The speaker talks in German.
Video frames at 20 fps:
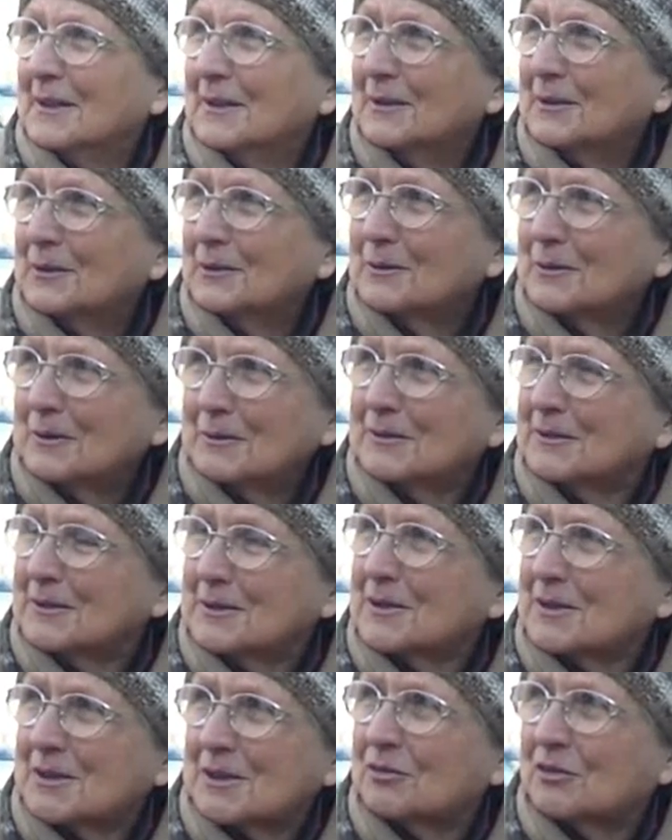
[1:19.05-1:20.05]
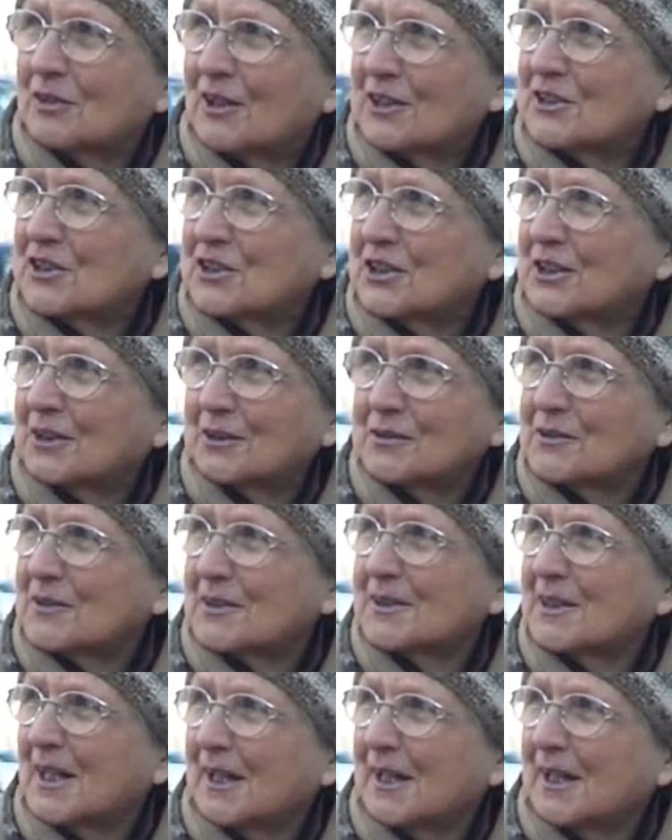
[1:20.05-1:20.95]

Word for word: äh, des Faschings,